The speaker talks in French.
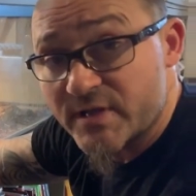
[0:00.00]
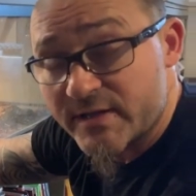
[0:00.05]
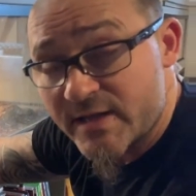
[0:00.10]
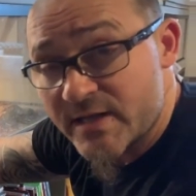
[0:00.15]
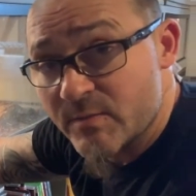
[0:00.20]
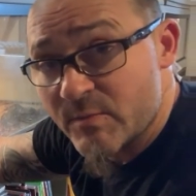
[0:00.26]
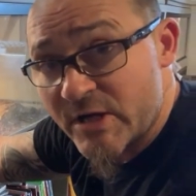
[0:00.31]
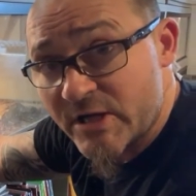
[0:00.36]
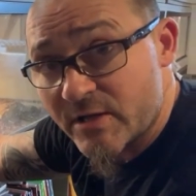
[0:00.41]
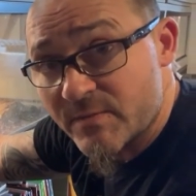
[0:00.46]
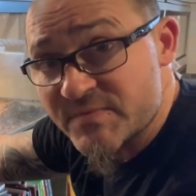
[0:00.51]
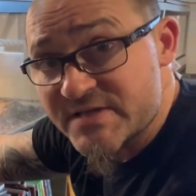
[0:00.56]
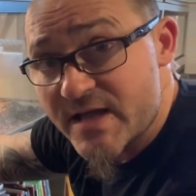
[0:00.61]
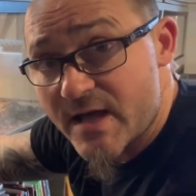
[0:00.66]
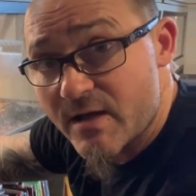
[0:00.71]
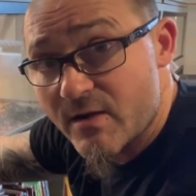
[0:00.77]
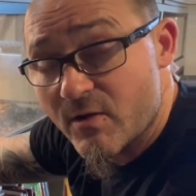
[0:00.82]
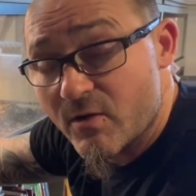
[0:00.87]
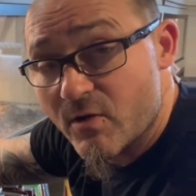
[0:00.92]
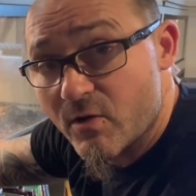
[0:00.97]
un animal comme
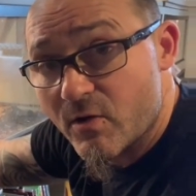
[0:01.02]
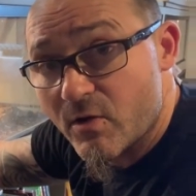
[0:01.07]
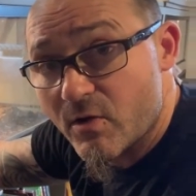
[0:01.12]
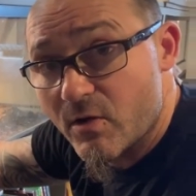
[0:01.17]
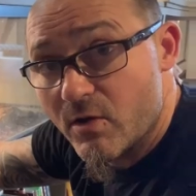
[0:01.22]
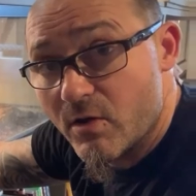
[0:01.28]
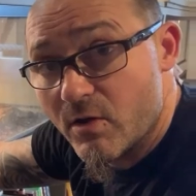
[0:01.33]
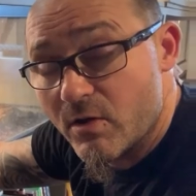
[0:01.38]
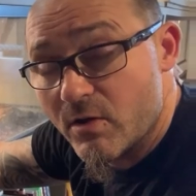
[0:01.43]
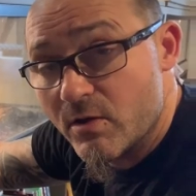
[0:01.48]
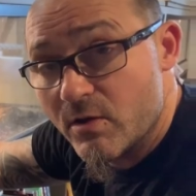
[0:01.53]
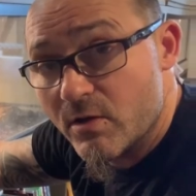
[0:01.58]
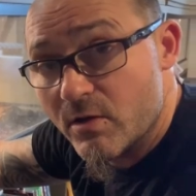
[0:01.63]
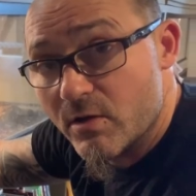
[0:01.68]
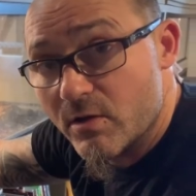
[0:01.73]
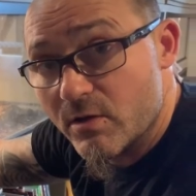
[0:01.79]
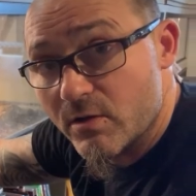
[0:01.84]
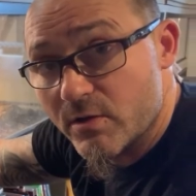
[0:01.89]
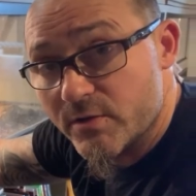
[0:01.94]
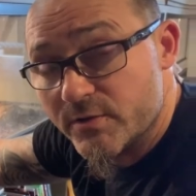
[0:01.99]
ça
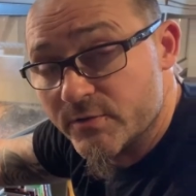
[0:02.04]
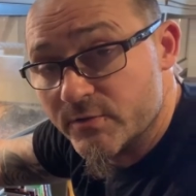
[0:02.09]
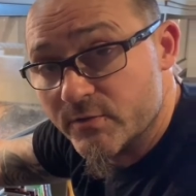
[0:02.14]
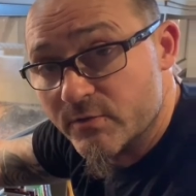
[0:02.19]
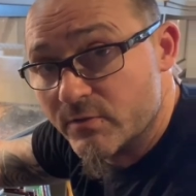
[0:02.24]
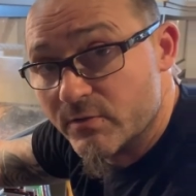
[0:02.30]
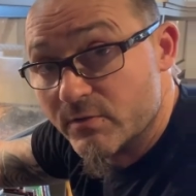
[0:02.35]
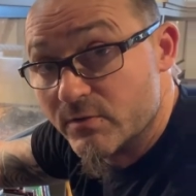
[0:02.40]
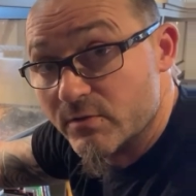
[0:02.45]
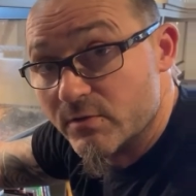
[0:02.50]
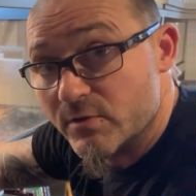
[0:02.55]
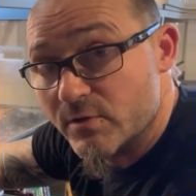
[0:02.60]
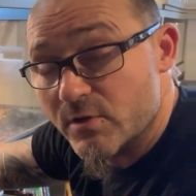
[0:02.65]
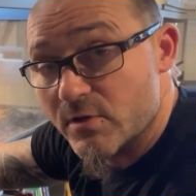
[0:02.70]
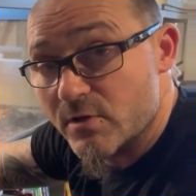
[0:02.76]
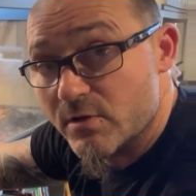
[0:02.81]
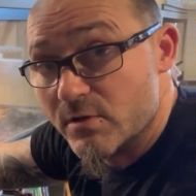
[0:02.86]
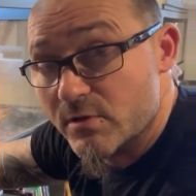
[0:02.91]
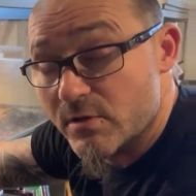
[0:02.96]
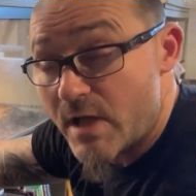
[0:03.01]
euh, ne,
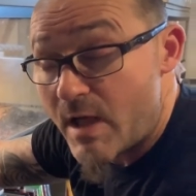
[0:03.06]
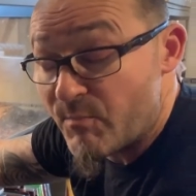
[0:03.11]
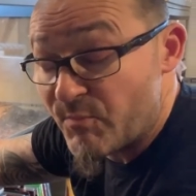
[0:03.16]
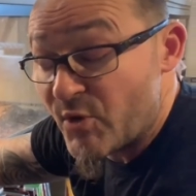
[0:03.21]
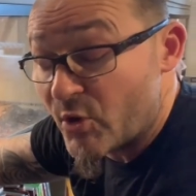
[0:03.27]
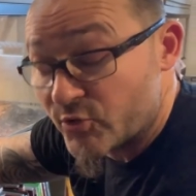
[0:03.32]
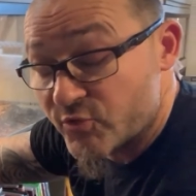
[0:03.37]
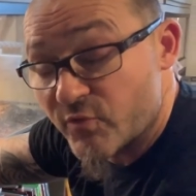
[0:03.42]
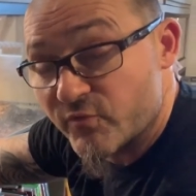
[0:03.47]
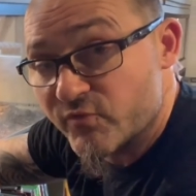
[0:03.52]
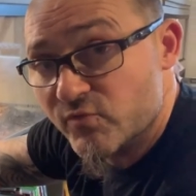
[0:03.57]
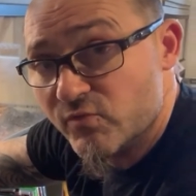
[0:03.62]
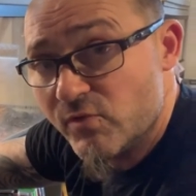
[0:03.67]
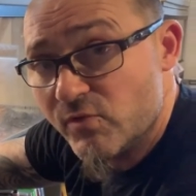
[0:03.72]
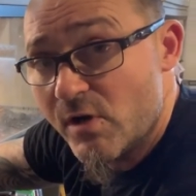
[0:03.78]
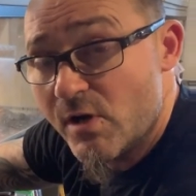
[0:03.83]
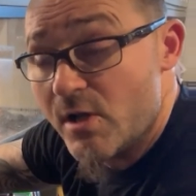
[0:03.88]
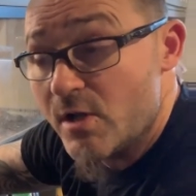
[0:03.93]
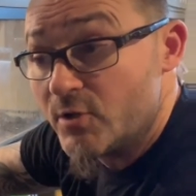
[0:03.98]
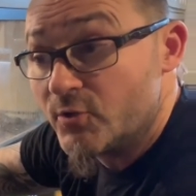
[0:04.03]
a peur de vous,
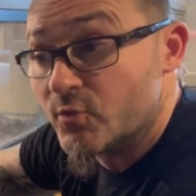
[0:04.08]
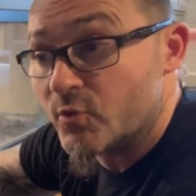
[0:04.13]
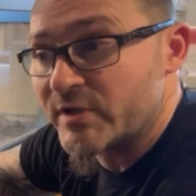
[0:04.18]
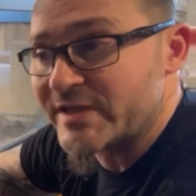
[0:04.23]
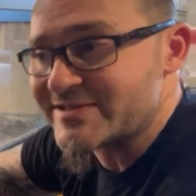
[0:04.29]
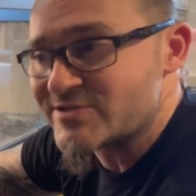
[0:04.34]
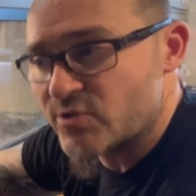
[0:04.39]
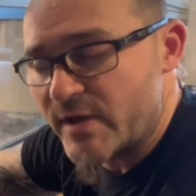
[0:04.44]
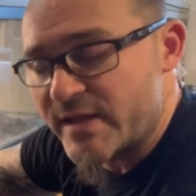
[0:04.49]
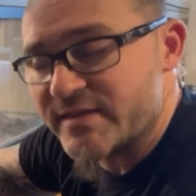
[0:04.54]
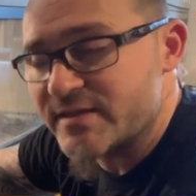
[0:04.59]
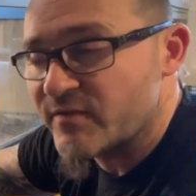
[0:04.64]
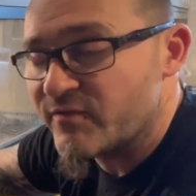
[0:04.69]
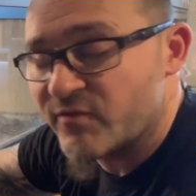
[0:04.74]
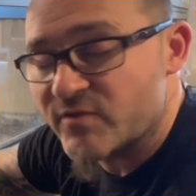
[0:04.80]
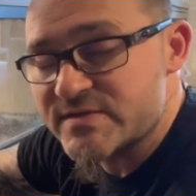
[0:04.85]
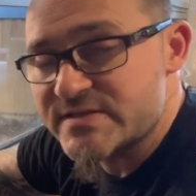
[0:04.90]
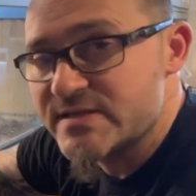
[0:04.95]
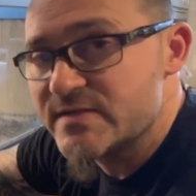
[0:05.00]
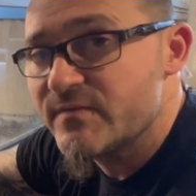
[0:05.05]
donc est sur la
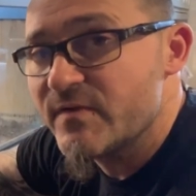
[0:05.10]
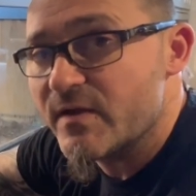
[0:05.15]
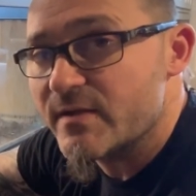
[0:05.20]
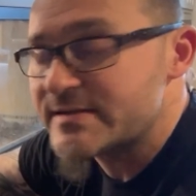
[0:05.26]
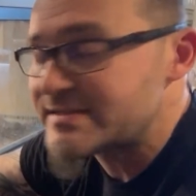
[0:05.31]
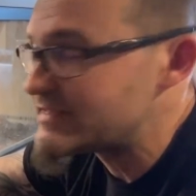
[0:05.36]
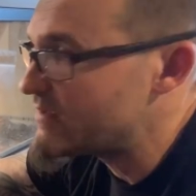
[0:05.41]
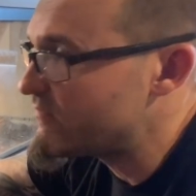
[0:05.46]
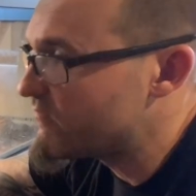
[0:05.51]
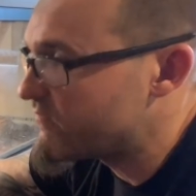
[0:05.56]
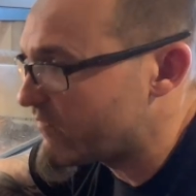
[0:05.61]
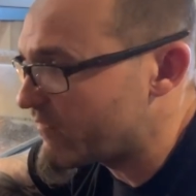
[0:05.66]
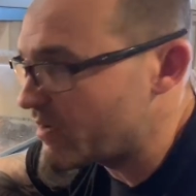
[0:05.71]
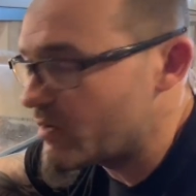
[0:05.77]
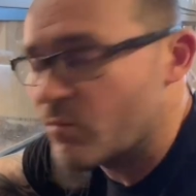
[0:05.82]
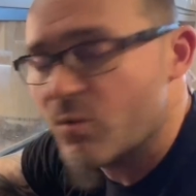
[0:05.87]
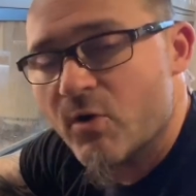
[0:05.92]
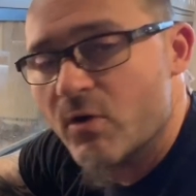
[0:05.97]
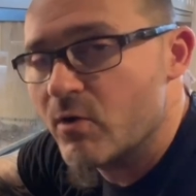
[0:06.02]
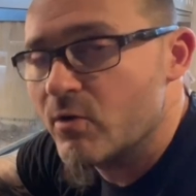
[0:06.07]
défensive, c'est
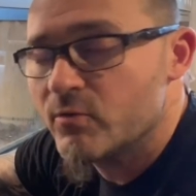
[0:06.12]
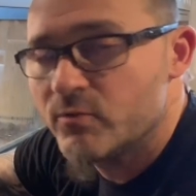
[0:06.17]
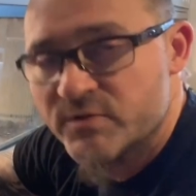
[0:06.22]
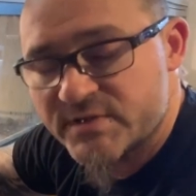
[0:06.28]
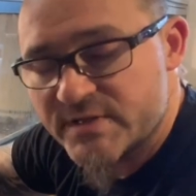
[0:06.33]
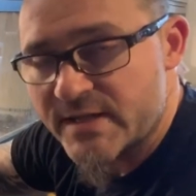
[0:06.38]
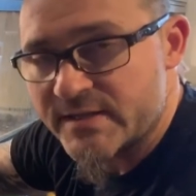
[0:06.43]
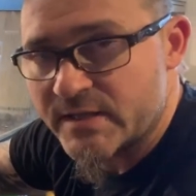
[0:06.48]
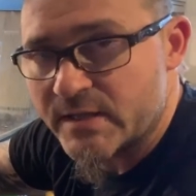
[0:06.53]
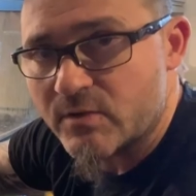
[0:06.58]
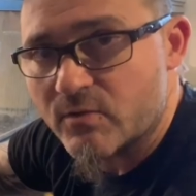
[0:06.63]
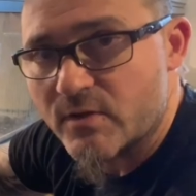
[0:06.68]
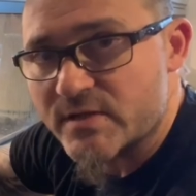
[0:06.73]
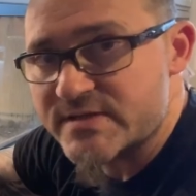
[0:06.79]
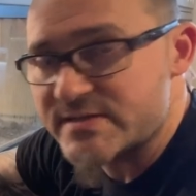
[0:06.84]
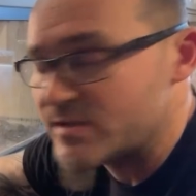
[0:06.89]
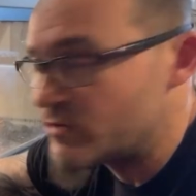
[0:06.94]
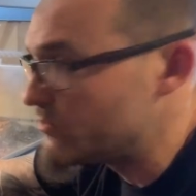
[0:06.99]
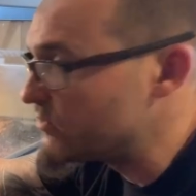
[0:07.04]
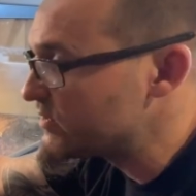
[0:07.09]
vraiment une tannée quoi.
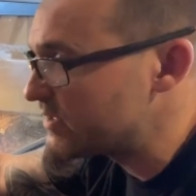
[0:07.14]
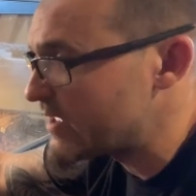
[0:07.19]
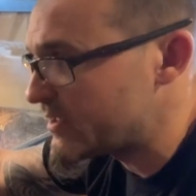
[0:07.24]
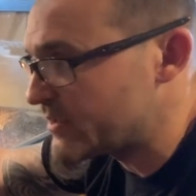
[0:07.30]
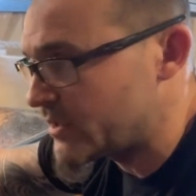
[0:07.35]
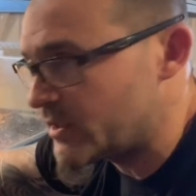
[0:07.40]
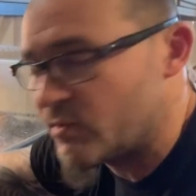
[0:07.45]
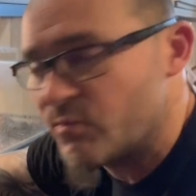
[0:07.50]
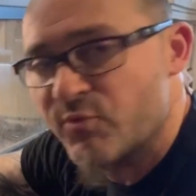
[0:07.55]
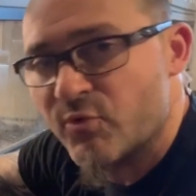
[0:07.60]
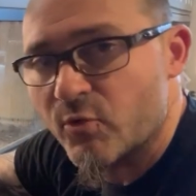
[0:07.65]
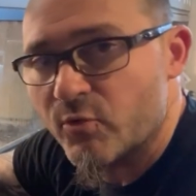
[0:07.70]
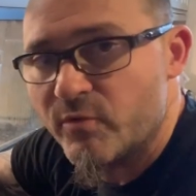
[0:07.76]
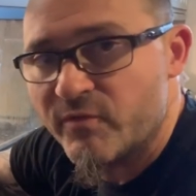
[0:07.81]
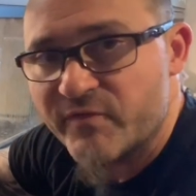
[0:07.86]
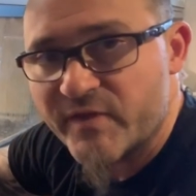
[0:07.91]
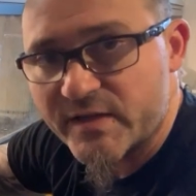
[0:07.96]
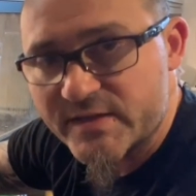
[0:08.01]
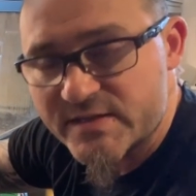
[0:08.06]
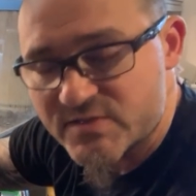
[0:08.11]
C'est une tannée pour lui
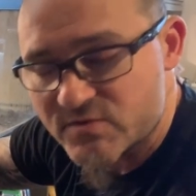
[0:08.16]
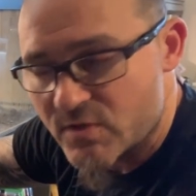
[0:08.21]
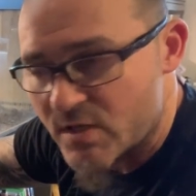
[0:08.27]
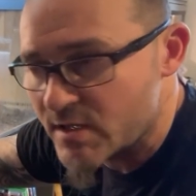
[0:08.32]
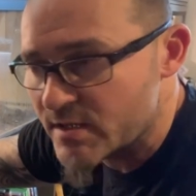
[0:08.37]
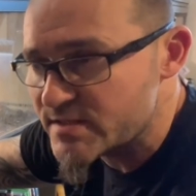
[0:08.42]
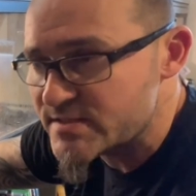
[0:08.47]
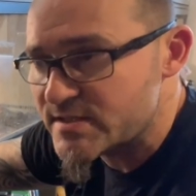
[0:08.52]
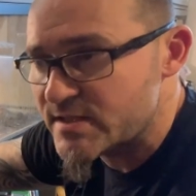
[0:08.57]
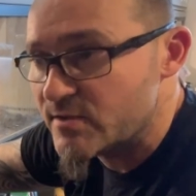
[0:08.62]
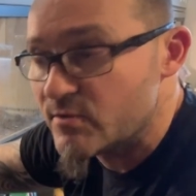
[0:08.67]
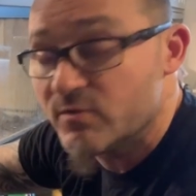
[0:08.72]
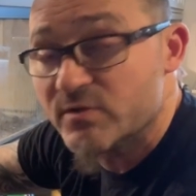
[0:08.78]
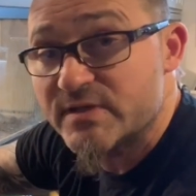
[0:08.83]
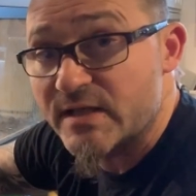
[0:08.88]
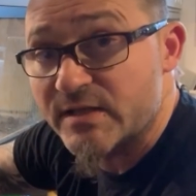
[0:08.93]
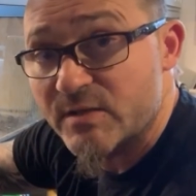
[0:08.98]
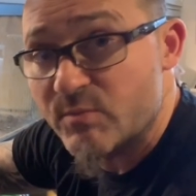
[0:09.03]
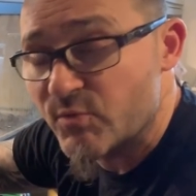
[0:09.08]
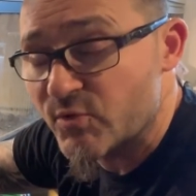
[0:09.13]
faire des soins, c'est une
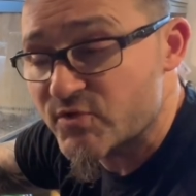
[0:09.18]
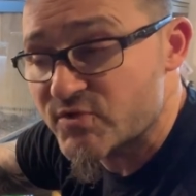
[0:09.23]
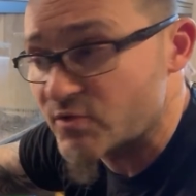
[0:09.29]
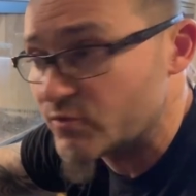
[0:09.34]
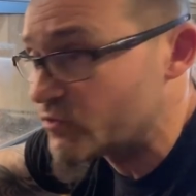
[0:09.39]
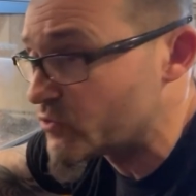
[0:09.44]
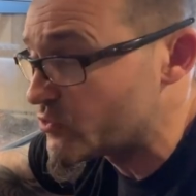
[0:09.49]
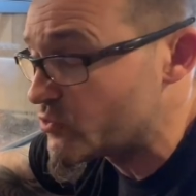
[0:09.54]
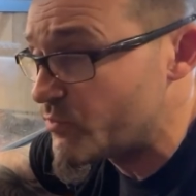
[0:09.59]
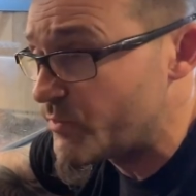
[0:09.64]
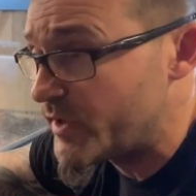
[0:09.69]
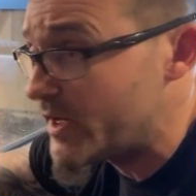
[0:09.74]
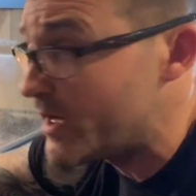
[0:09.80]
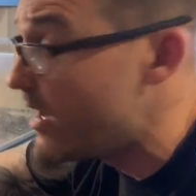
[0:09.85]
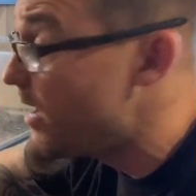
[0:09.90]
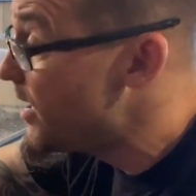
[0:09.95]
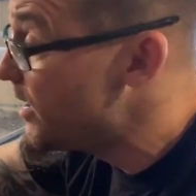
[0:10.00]
tannée pour s'en occuper.